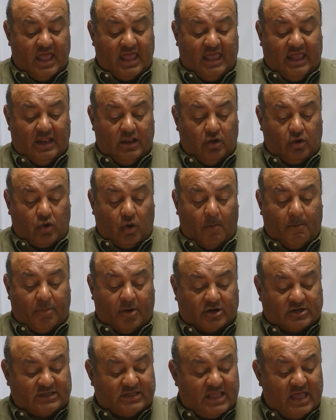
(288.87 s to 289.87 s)
y lo
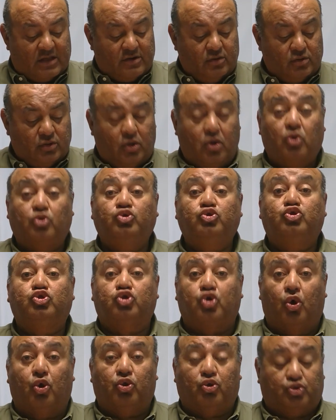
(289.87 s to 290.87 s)
compartieron con
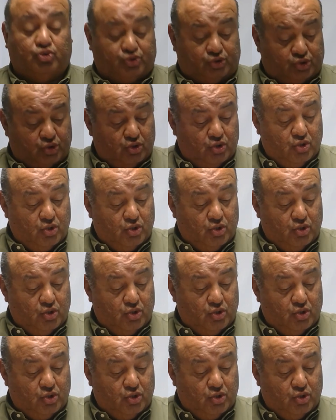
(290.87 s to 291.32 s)
todos.